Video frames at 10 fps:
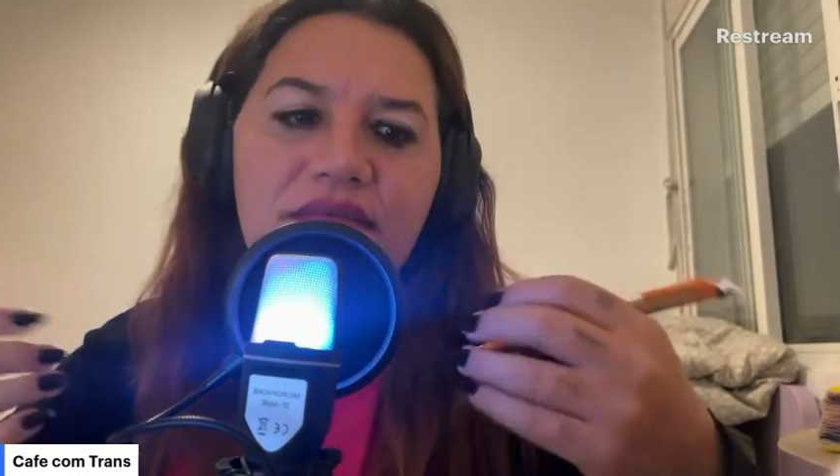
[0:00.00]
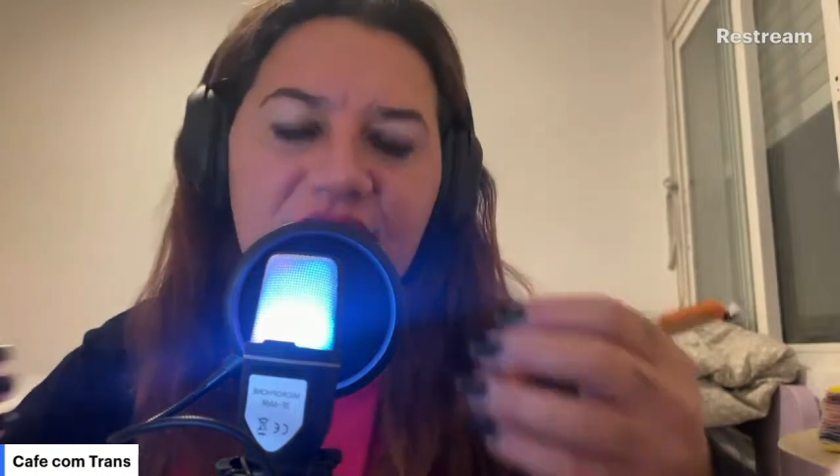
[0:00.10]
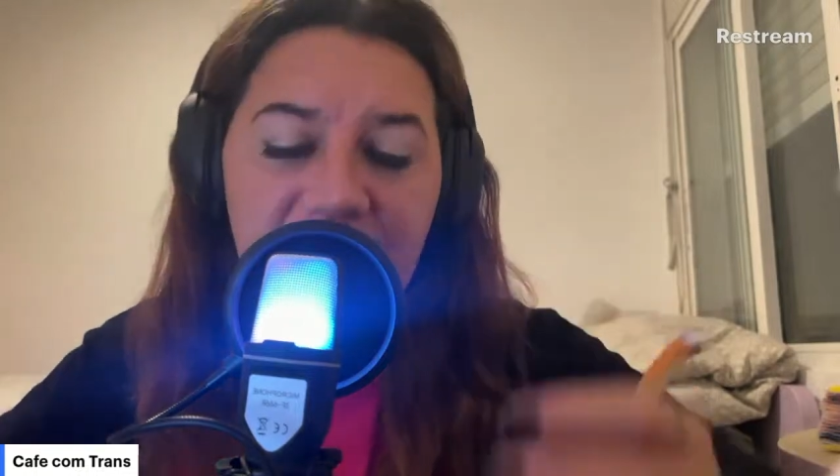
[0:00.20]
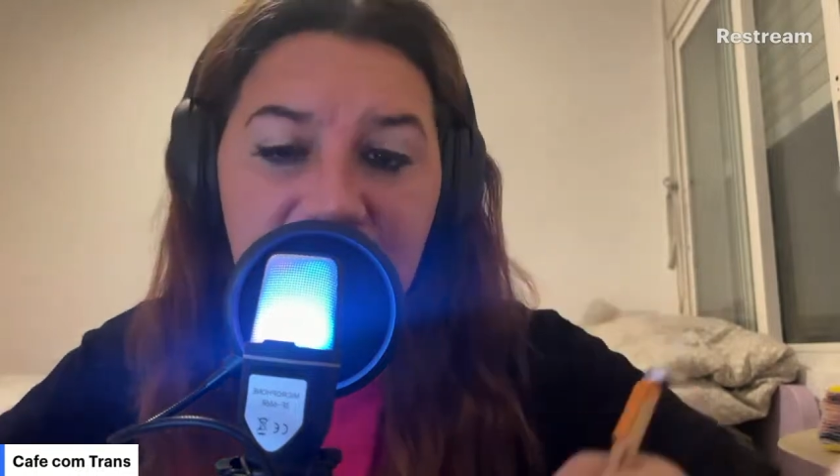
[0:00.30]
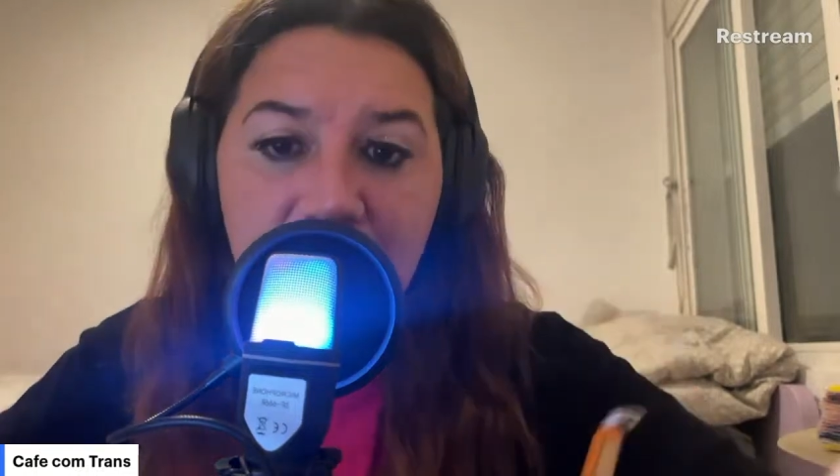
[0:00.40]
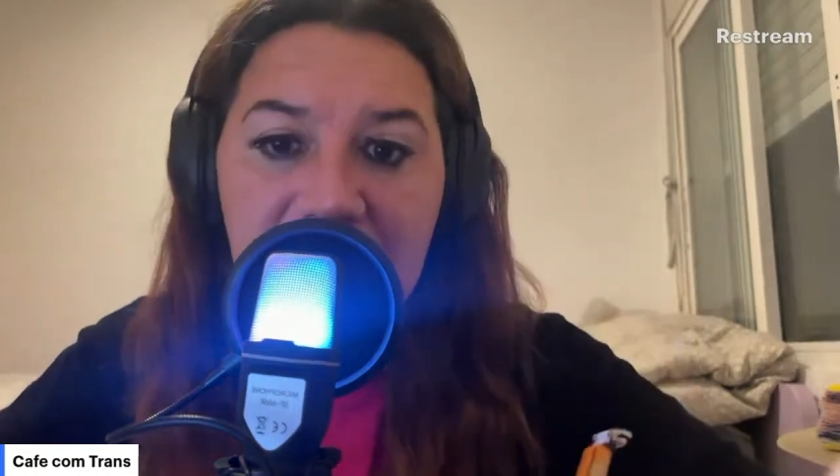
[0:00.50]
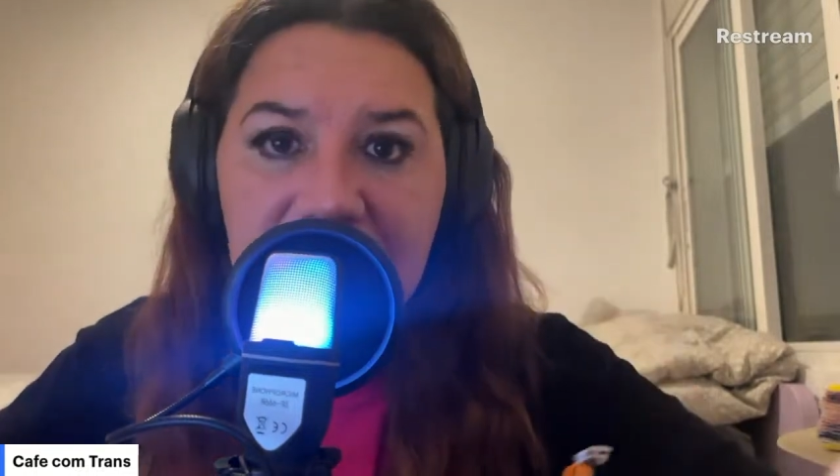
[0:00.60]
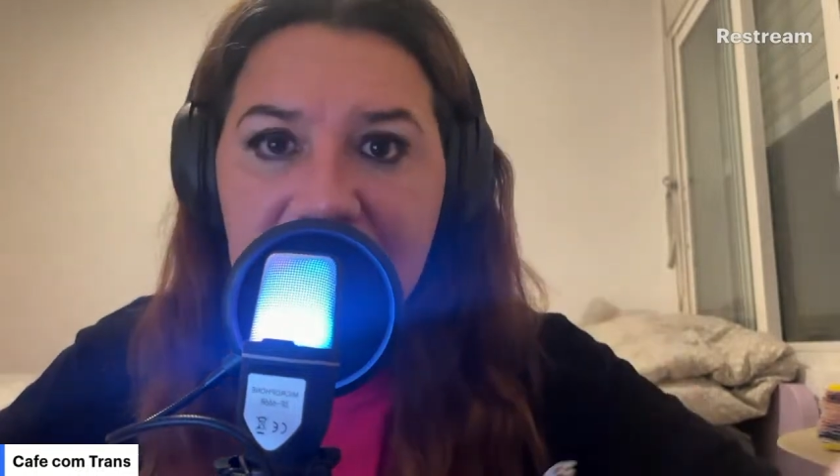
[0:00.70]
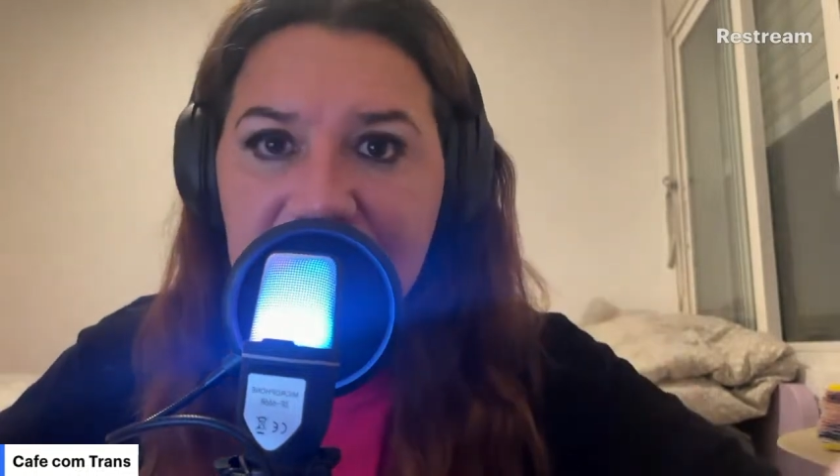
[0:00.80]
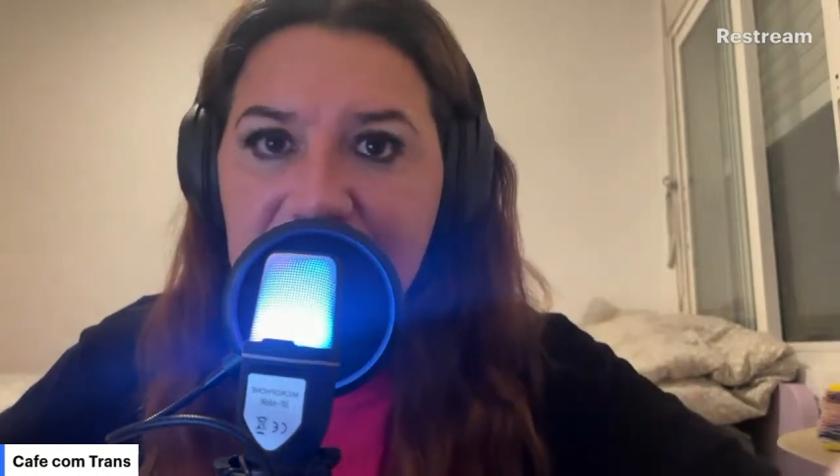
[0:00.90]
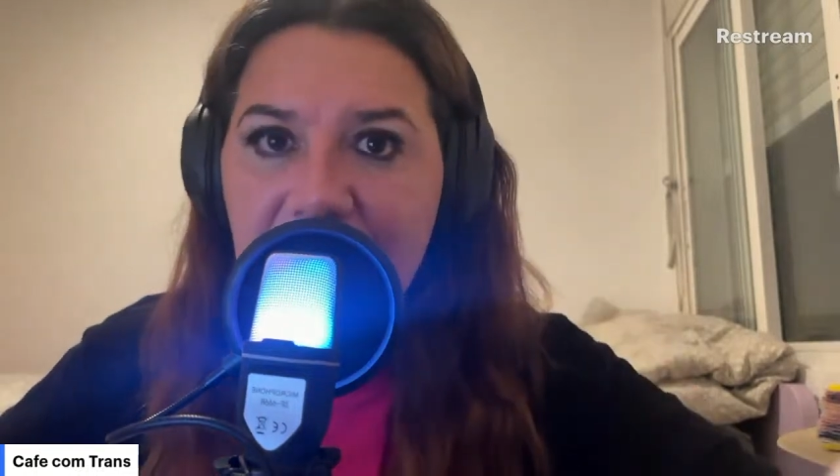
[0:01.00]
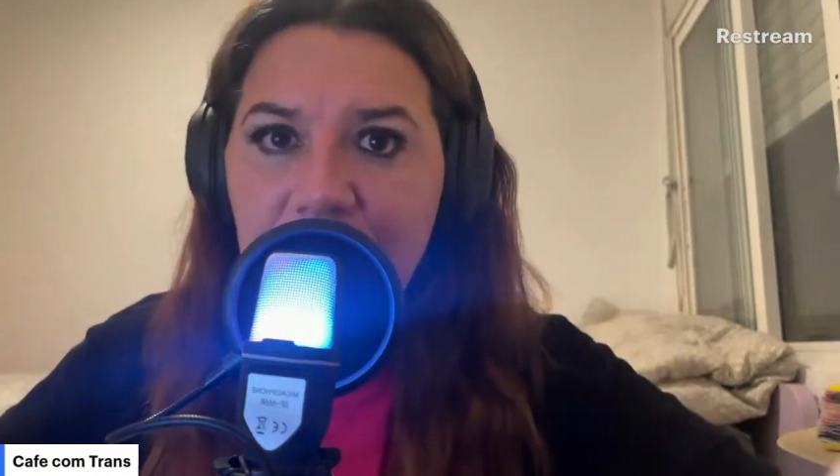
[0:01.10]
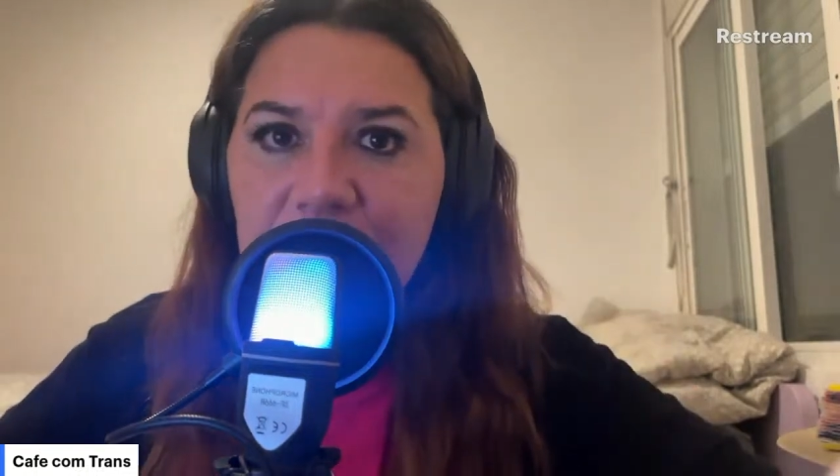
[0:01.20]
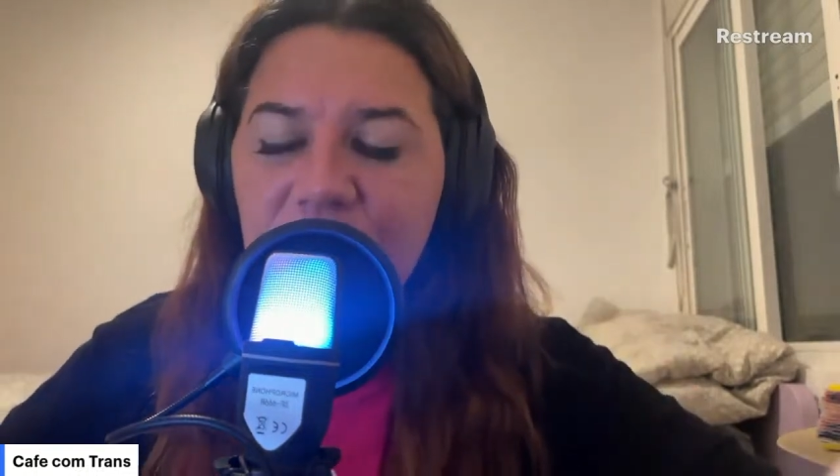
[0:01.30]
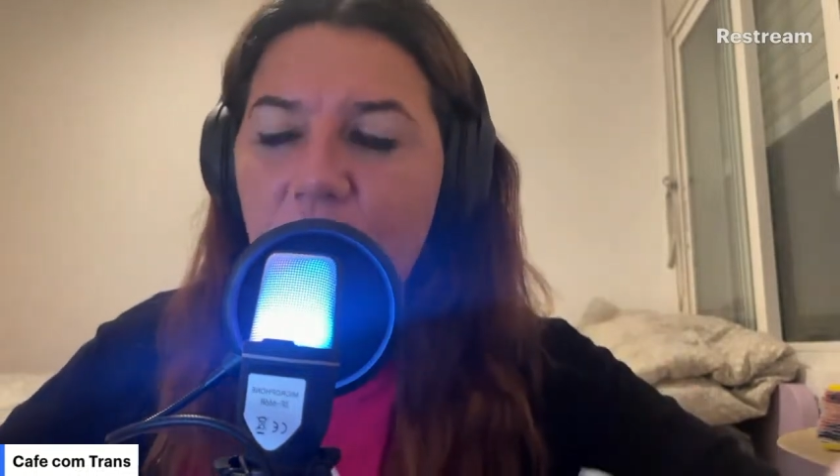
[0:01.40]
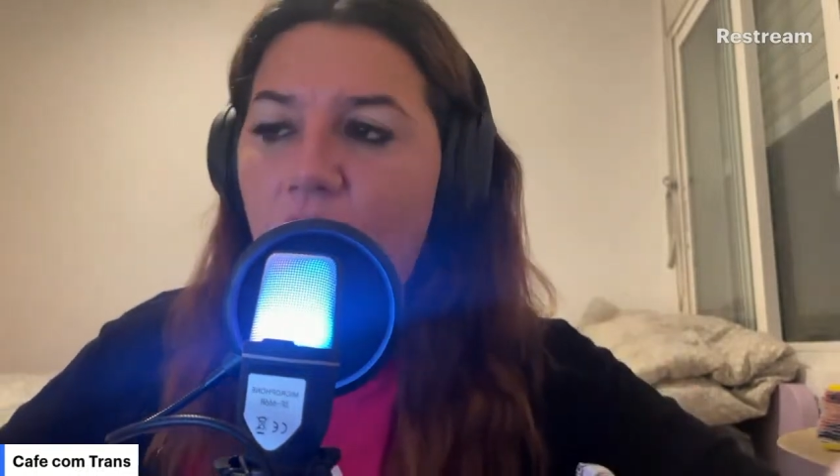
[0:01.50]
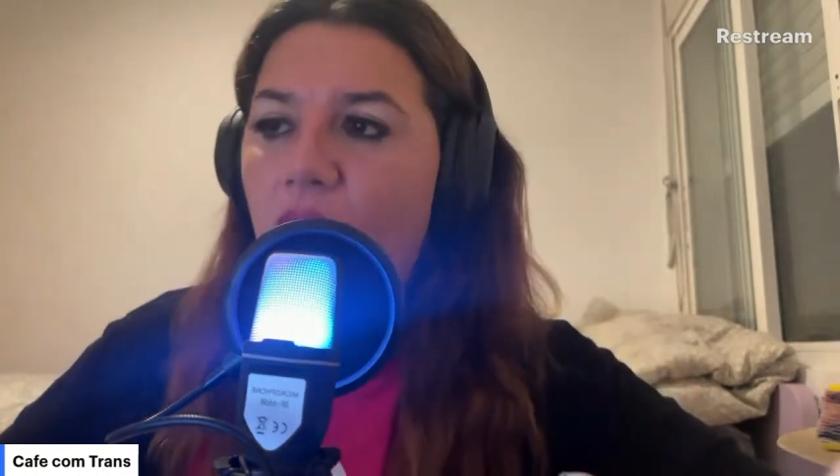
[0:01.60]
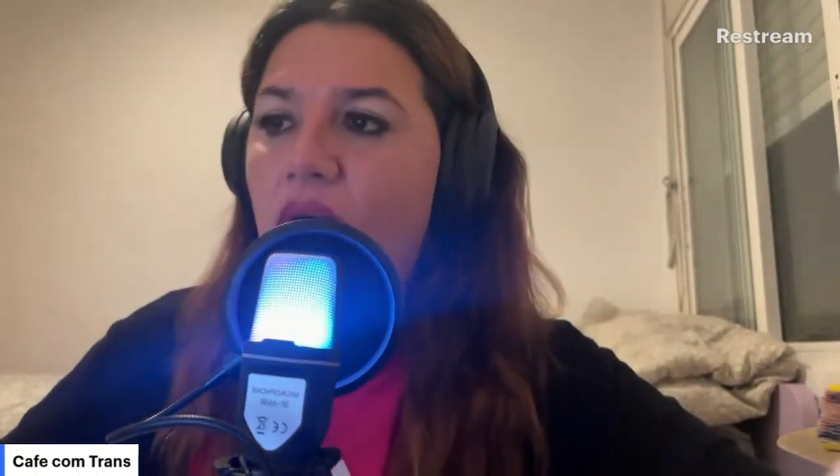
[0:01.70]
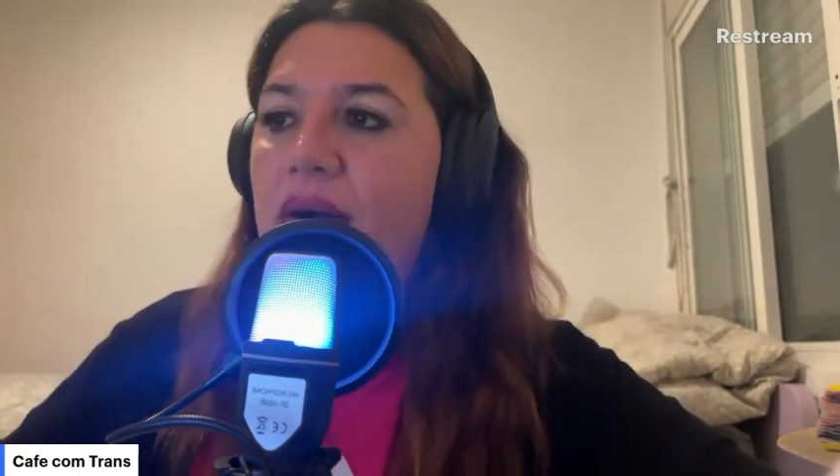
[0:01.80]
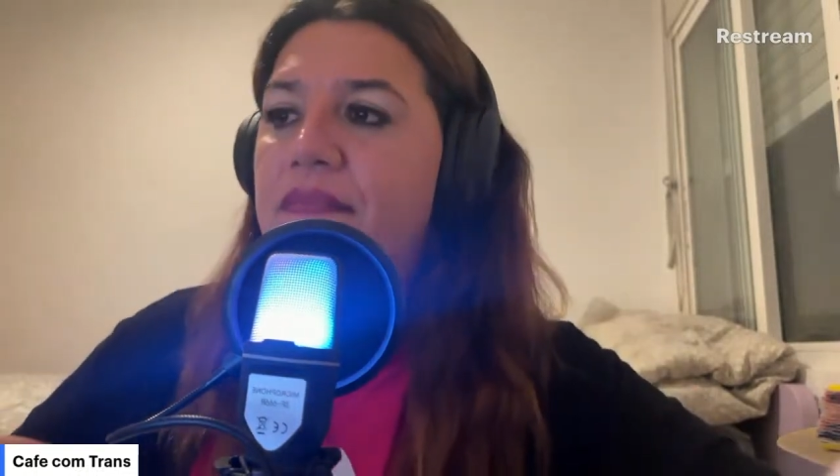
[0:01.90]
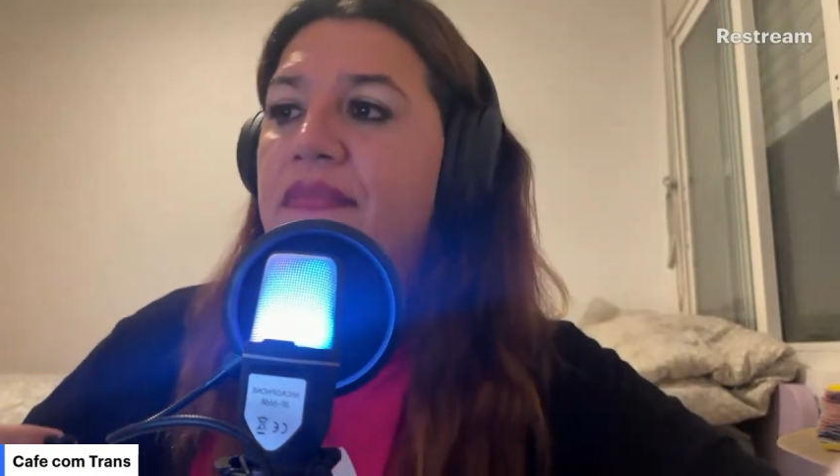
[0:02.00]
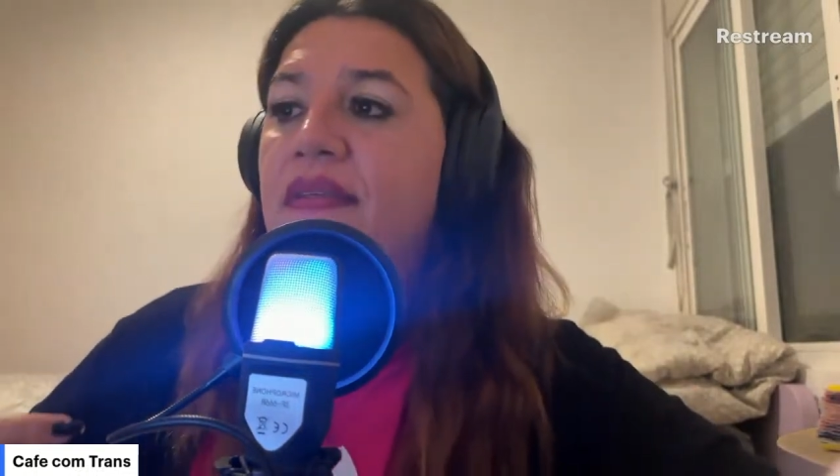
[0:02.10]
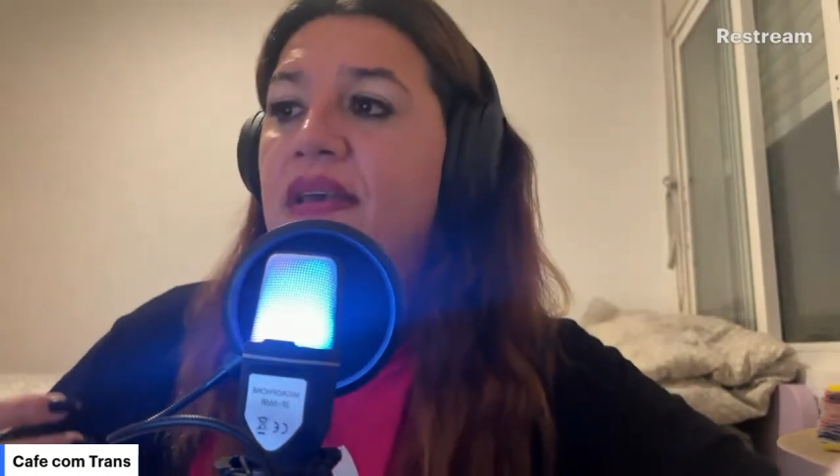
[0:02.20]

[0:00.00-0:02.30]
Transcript: ver as qualidades daquela pessoa,